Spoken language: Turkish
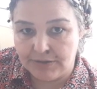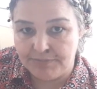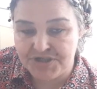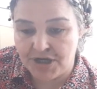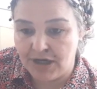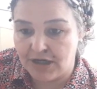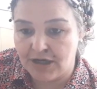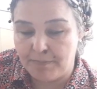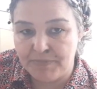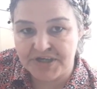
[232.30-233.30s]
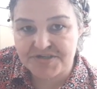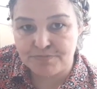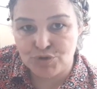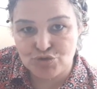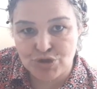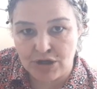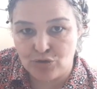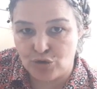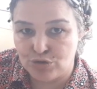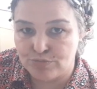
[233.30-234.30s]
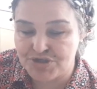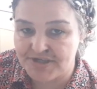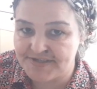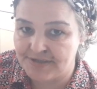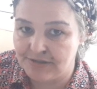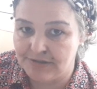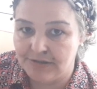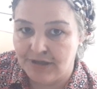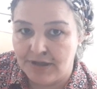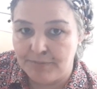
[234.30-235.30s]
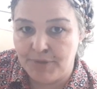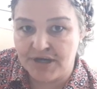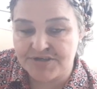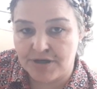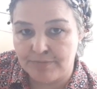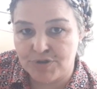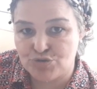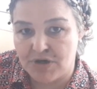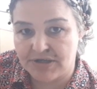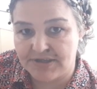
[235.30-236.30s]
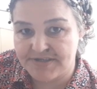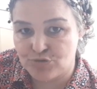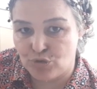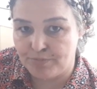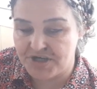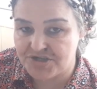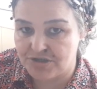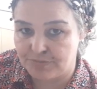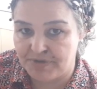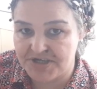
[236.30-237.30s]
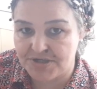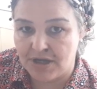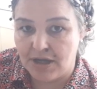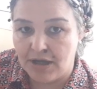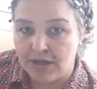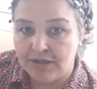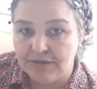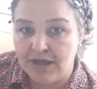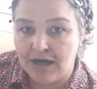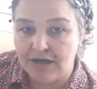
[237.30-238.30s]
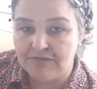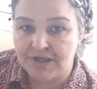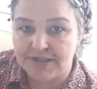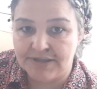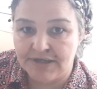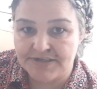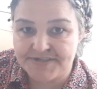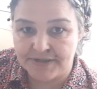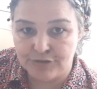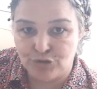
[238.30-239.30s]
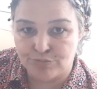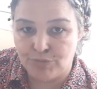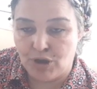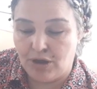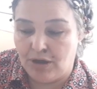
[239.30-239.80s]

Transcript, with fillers: bir şeyler yapmak için bir düzen koydum. İşte salı, perşembe, cumartesi 15.45 değerli vakitlerinizi alıyorum.